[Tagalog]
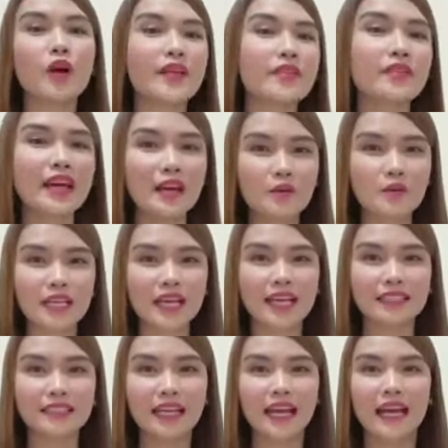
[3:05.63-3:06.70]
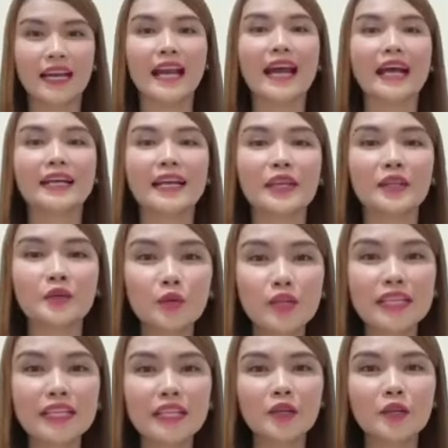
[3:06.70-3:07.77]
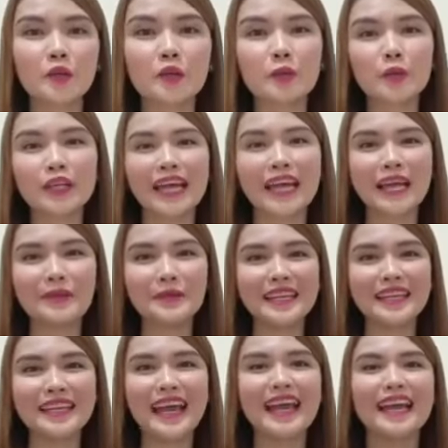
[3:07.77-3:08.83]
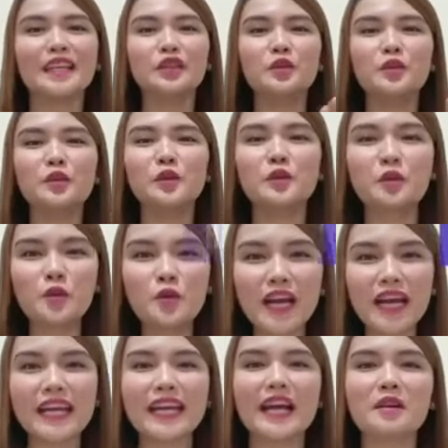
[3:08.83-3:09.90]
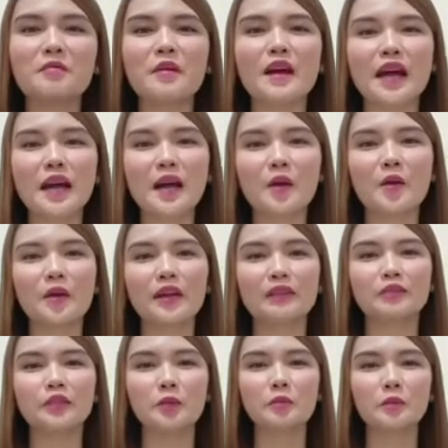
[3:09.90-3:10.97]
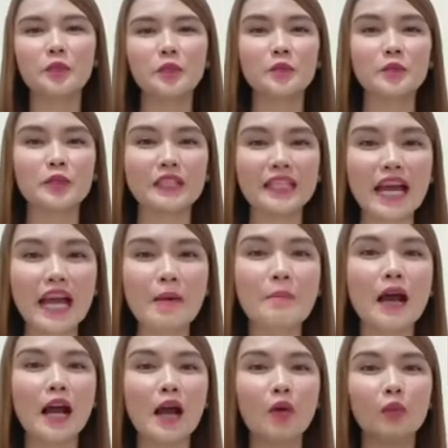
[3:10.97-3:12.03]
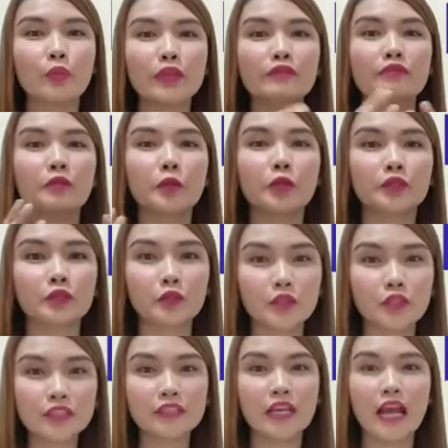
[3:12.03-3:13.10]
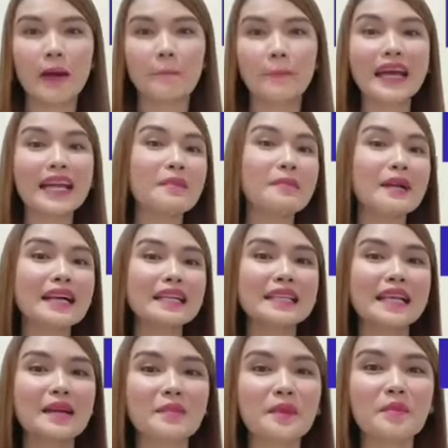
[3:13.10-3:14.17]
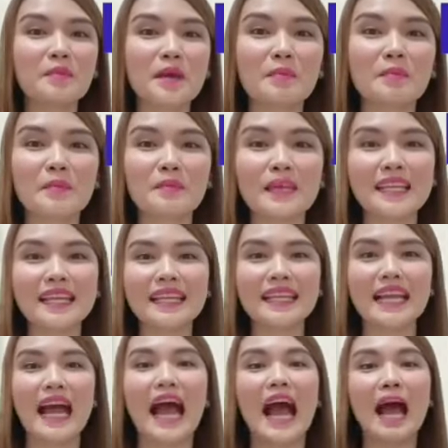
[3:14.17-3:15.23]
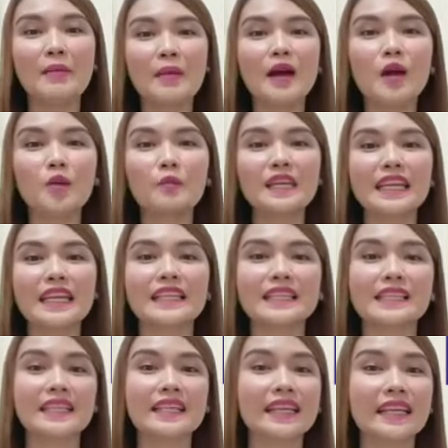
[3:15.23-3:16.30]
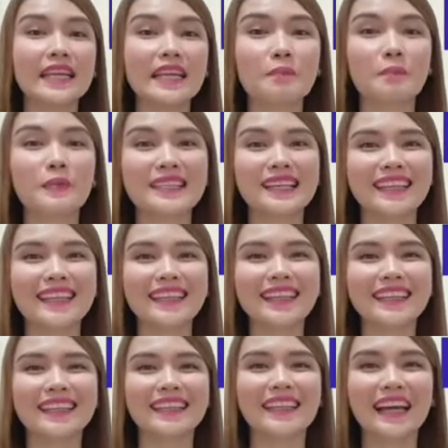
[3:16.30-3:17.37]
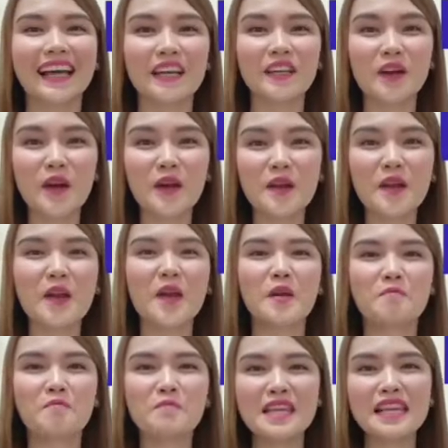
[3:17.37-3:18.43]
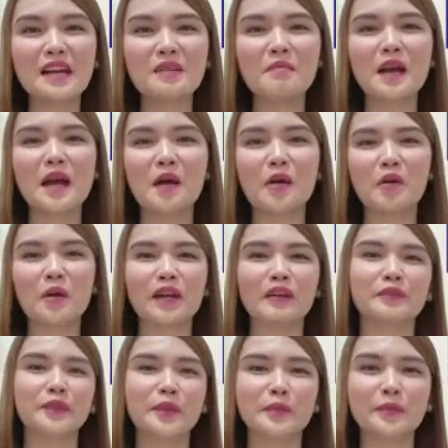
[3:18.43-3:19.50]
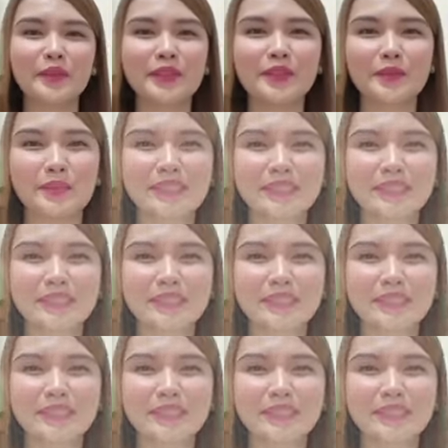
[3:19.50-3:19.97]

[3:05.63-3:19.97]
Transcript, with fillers: 1000 na ang layunin ng grupo namin ay tulungan ang mga OFWs na makauwi for good para makasama yung mga pamilya nila habang kumikita sila ng higit pa sa kinikita nila ngayon bilang mga OFW.